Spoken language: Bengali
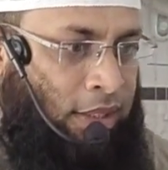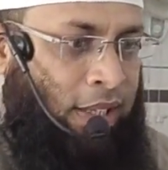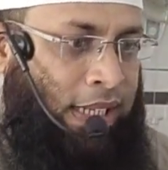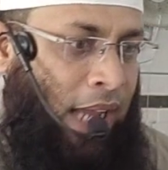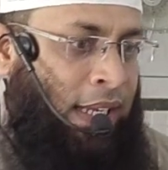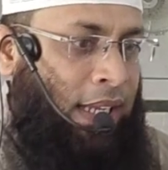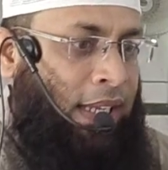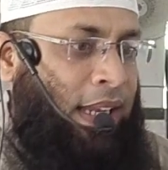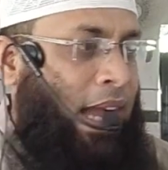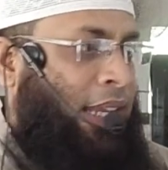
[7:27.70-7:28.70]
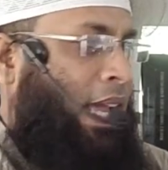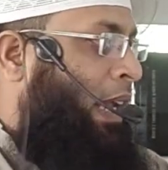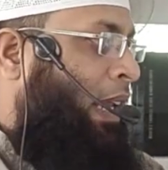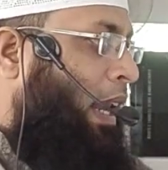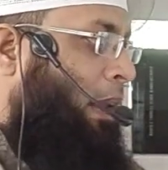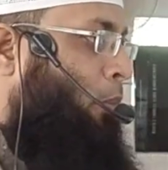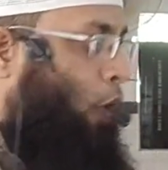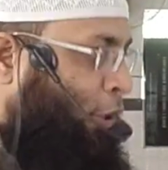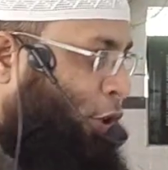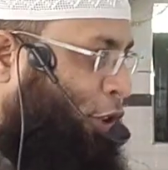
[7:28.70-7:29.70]
তাহলে খালি লাহ
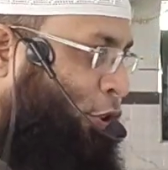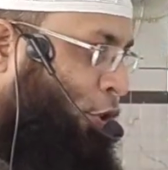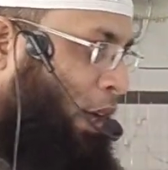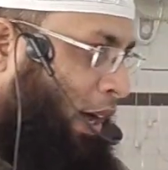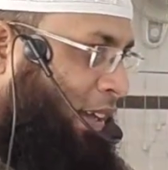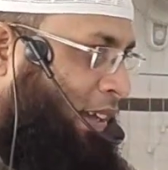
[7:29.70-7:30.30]
বলাই যথেষ্ট না